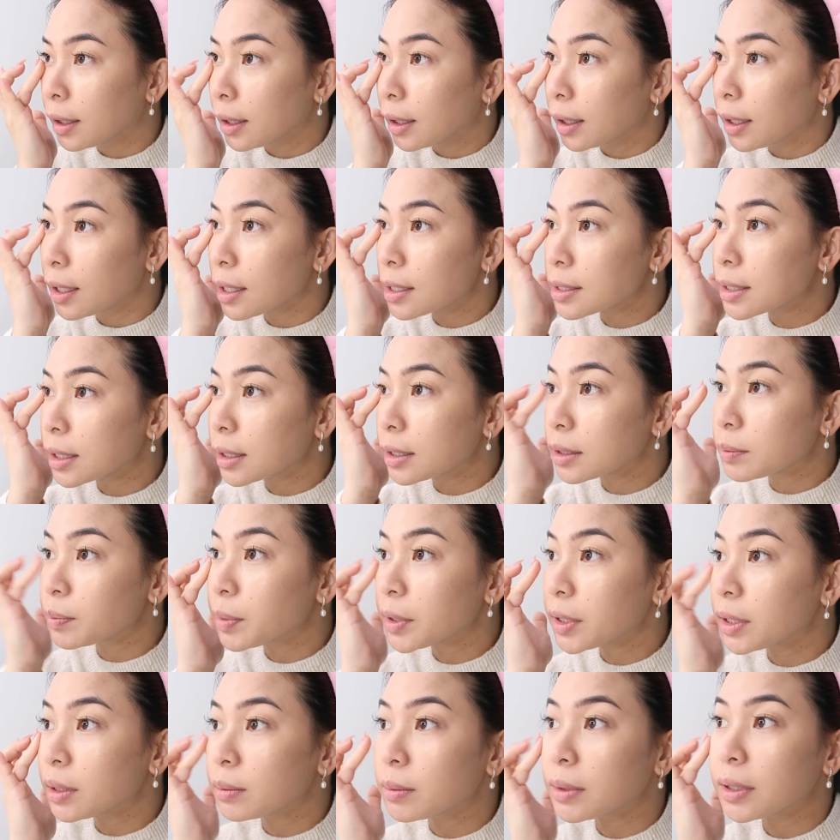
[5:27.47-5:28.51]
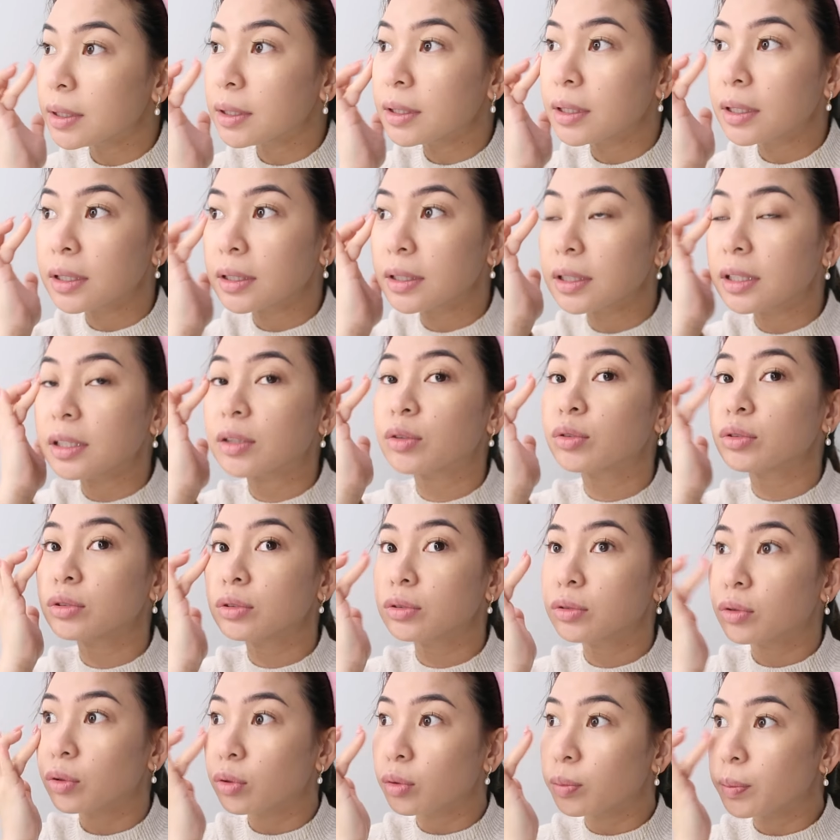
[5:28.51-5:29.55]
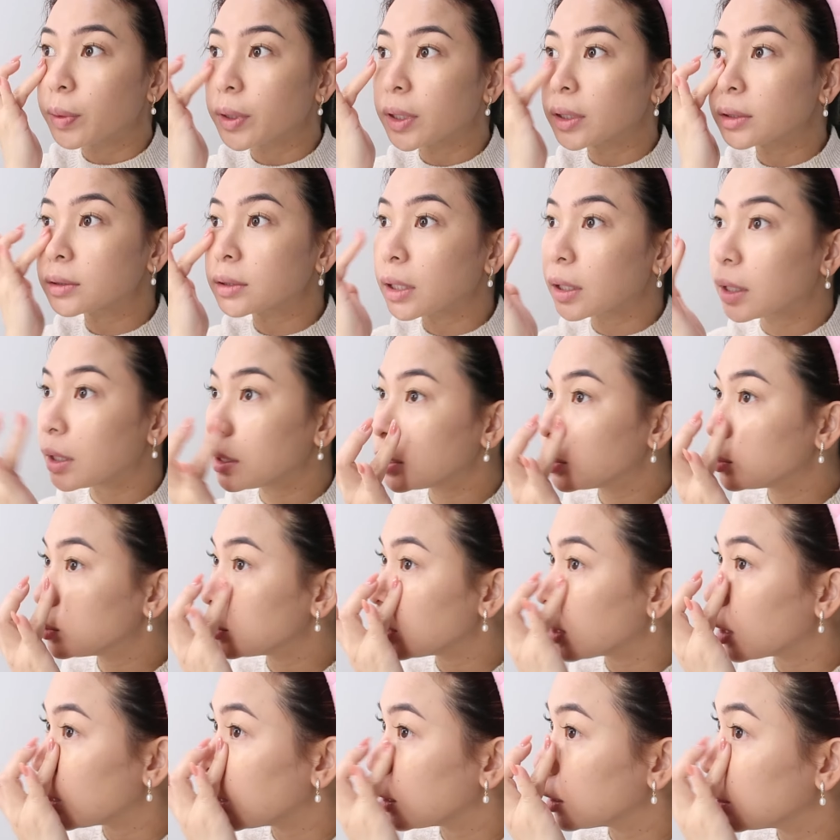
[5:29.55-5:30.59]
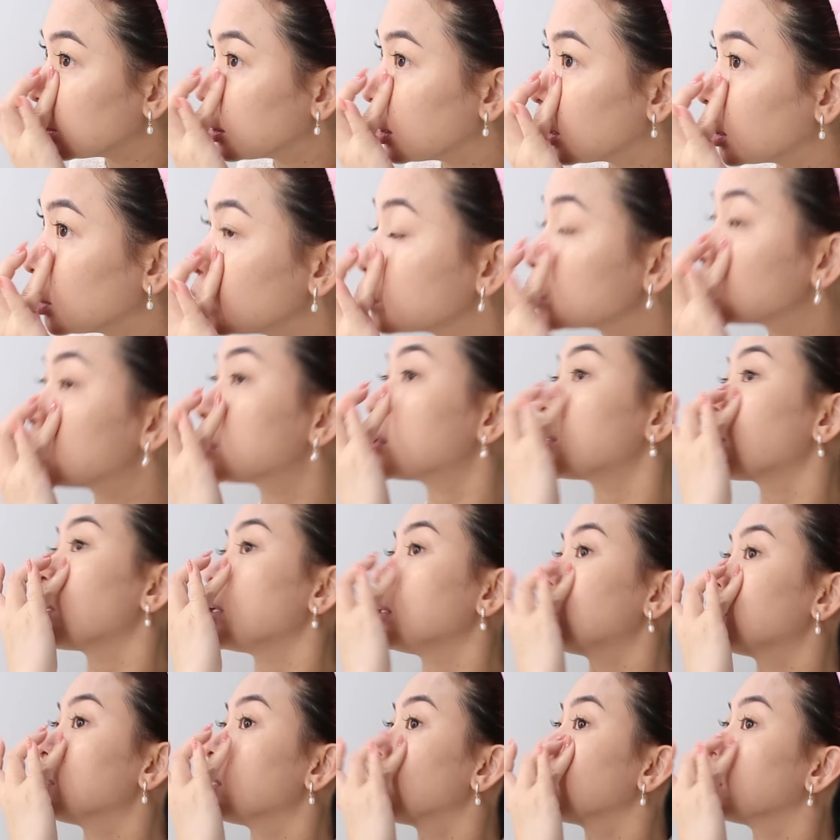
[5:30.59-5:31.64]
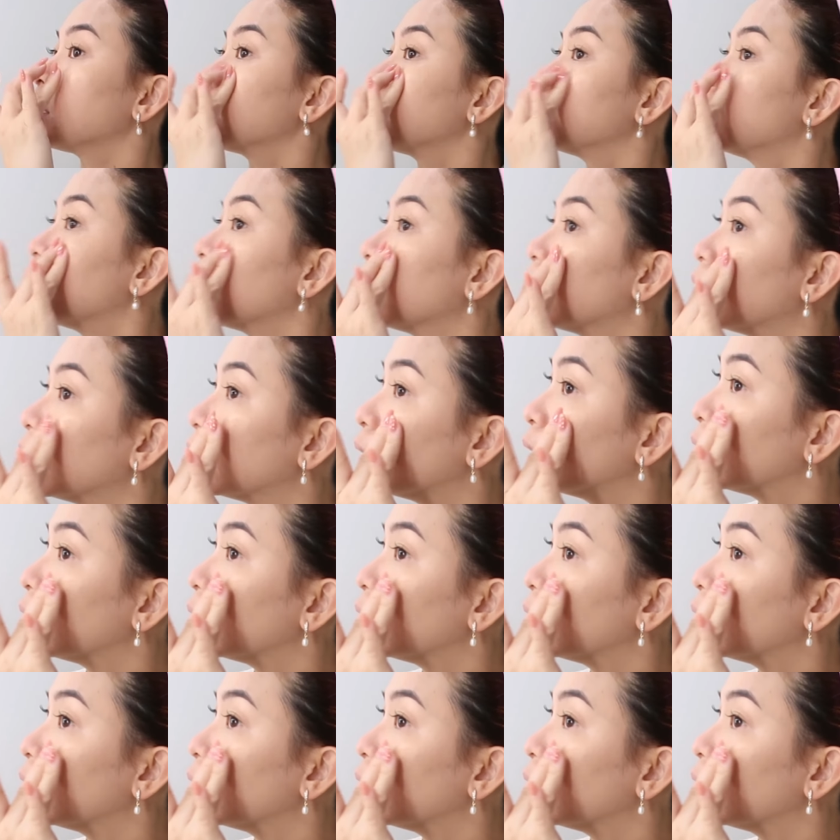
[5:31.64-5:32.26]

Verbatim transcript: Eh, ang sakit pa naman ng likod ko pag ang tagal ko nakahiga, yung straight na higa.